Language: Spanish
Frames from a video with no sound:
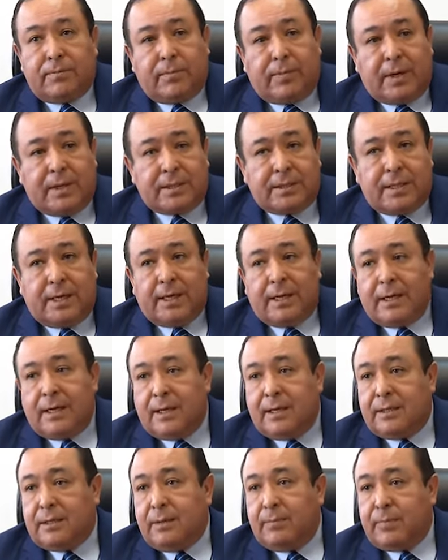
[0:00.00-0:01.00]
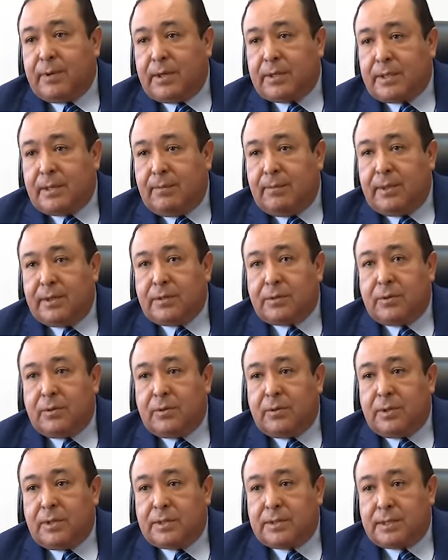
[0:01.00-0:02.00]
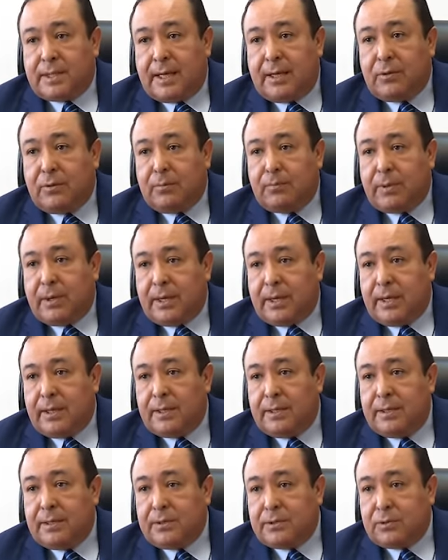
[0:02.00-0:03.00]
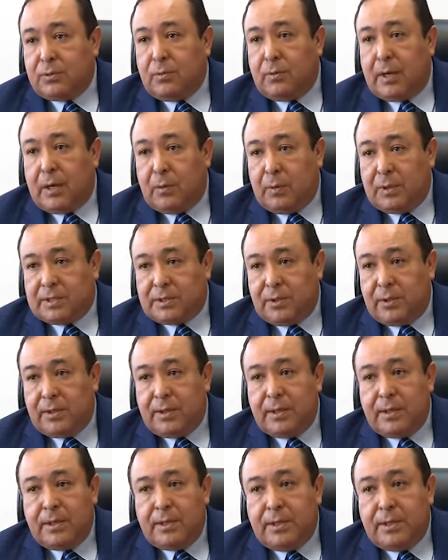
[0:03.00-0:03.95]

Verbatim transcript: pasa al Departamento de Estado para su evaluación